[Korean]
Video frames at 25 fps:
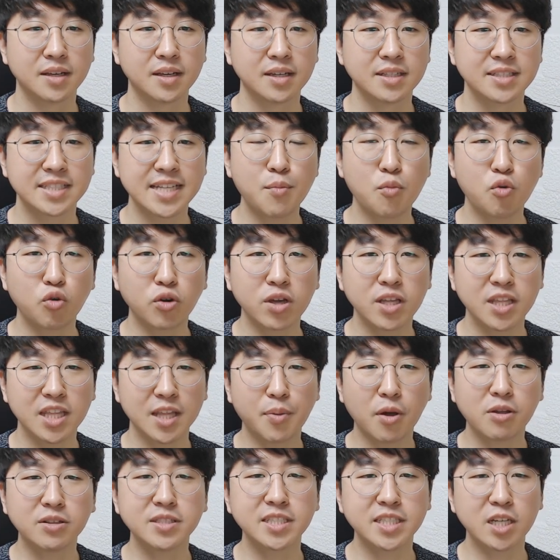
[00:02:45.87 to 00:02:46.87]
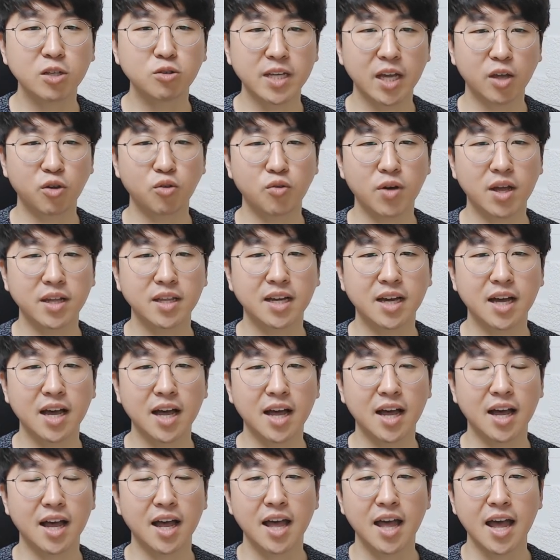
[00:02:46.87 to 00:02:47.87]
삼목인데 편제로
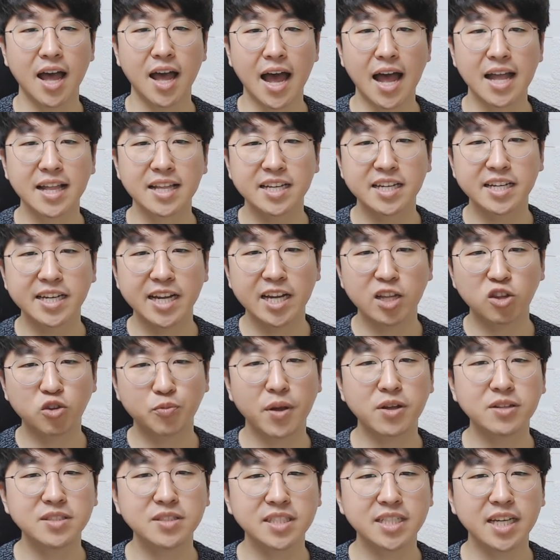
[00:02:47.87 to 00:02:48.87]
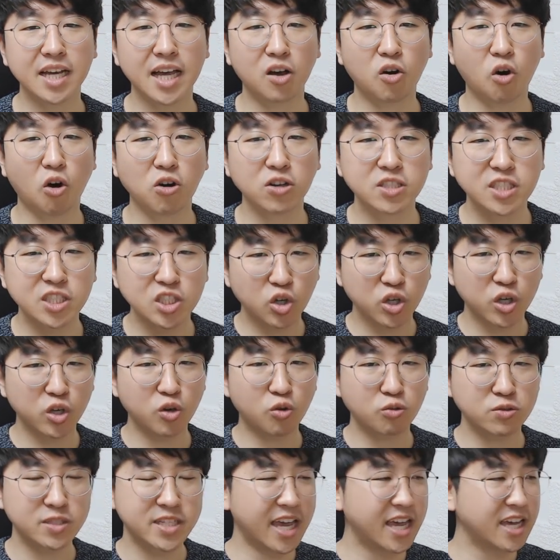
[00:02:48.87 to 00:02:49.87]
작용하니까 안 그래도 편제가 거시적이고
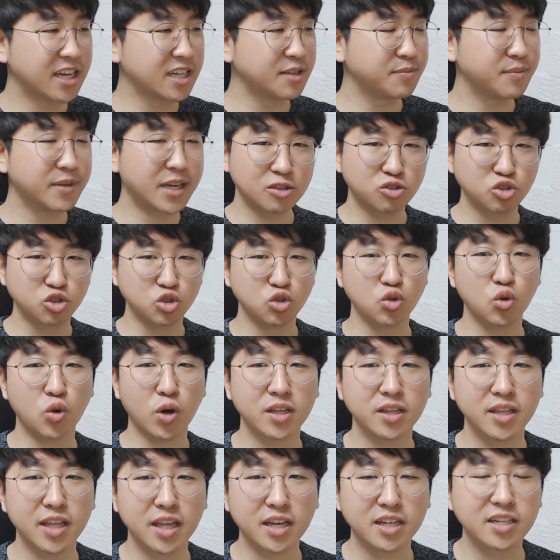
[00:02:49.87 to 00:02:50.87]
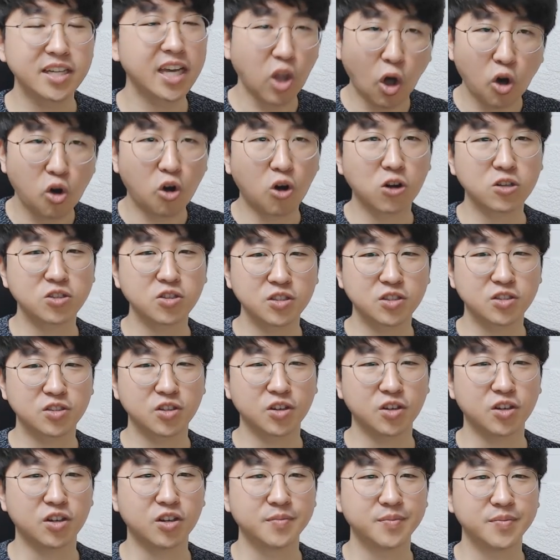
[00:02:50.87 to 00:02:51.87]
제 의미가 중요한데 그게 더 커져
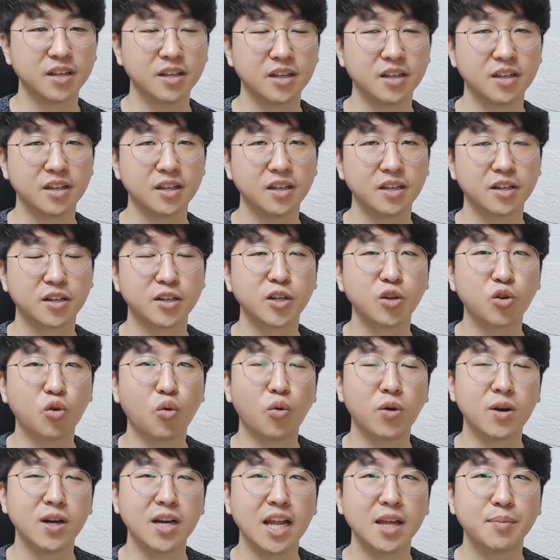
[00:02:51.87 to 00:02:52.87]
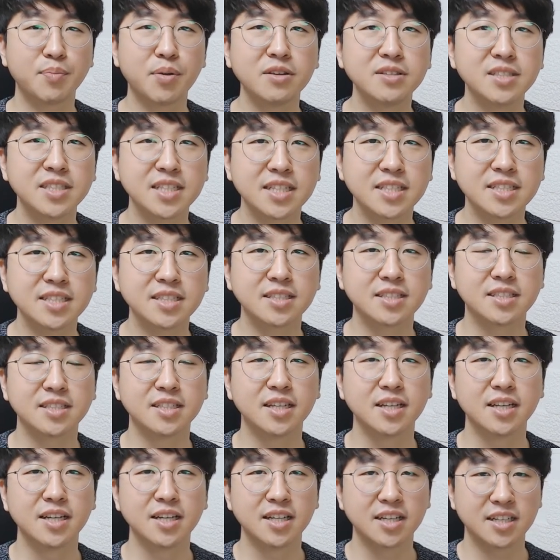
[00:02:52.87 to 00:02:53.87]
있어요. 그리고 원래 편제는
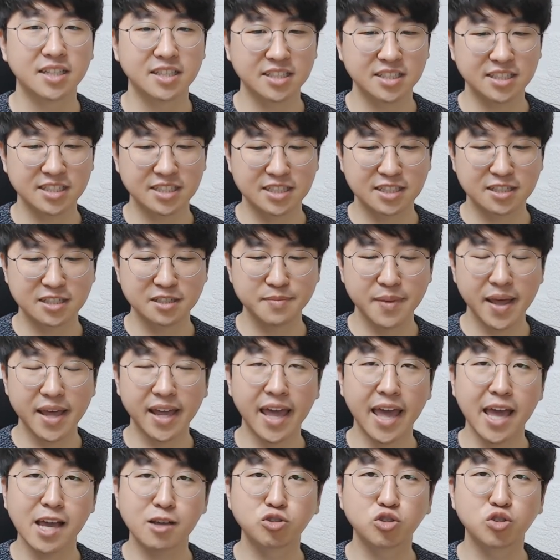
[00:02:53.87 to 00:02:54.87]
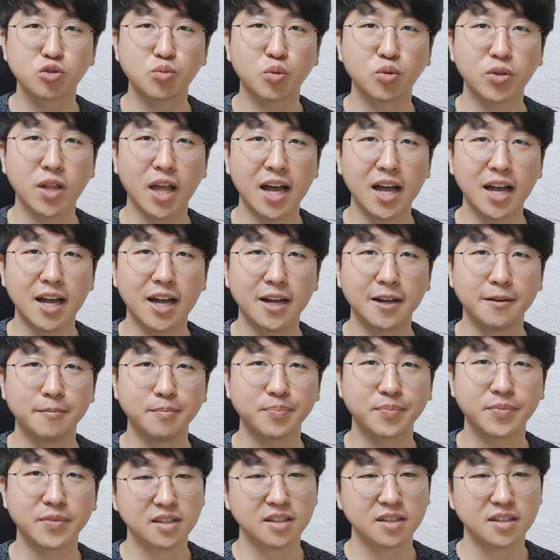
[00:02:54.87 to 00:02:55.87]
그 금액의 액수보다
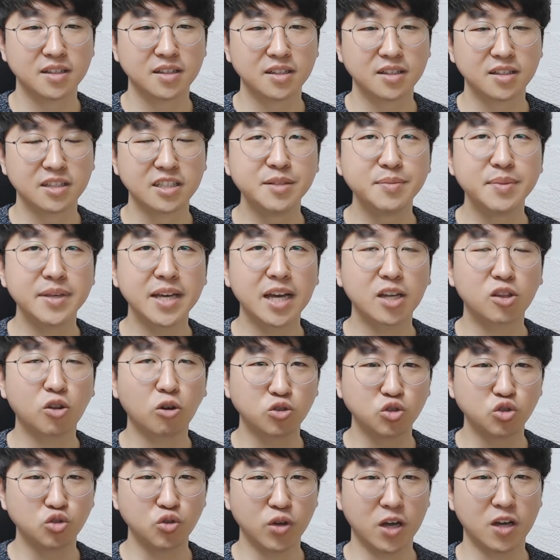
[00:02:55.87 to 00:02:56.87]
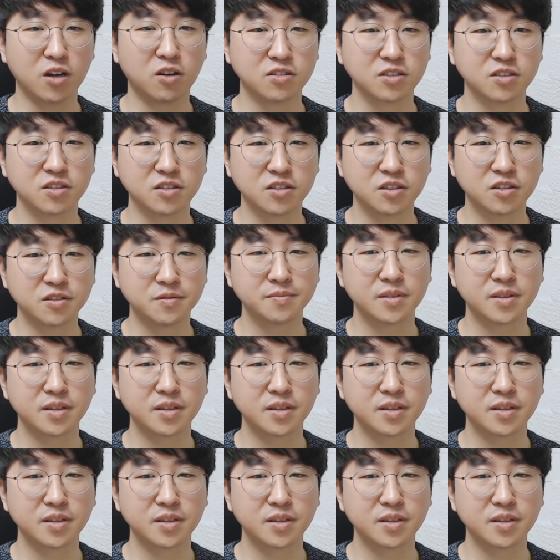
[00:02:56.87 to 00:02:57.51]
의미가 더 중요하거든요.